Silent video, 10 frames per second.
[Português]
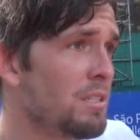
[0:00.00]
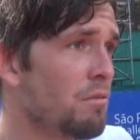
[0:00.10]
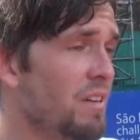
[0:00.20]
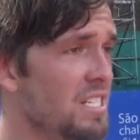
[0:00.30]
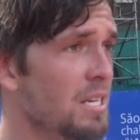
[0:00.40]
mas eu
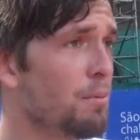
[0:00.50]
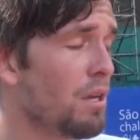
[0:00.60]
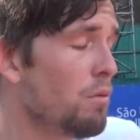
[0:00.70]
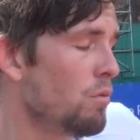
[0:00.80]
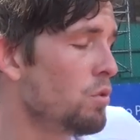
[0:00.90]
não fazia
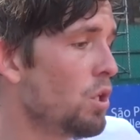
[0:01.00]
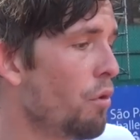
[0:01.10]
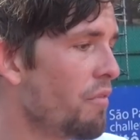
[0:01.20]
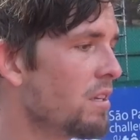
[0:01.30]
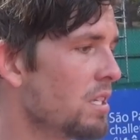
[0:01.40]
porque eu não tinha
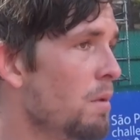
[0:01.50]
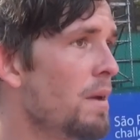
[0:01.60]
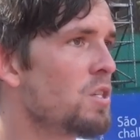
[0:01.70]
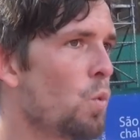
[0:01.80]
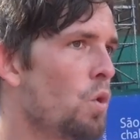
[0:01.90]
confiança em mim
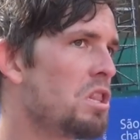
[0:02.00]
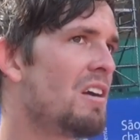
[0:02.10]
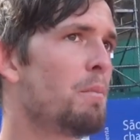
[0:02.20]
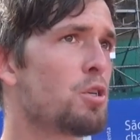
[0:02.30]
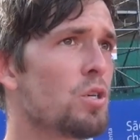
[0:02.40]
mesmo quando
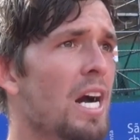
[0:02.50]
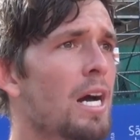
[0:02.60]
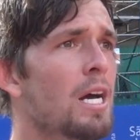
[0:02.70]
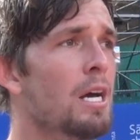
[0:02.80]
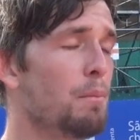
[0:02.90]
entrava para
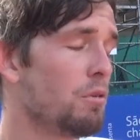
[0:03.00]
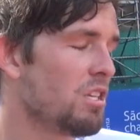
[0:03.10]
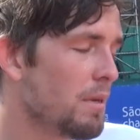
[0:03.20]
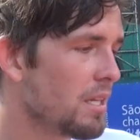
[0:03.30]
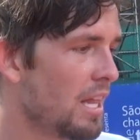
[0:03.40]
jogar, porque eu
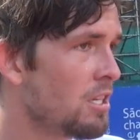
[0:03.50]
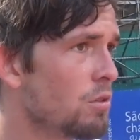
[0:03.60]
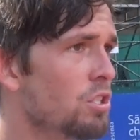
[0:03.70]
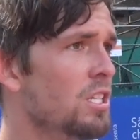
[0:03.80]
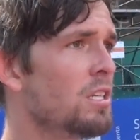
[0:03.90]
sabia que tênis
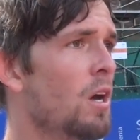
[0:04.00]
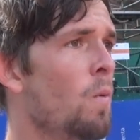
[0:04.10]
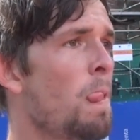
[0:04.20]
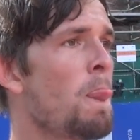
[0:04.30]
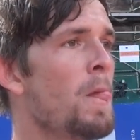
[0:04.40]
eu tinha. Então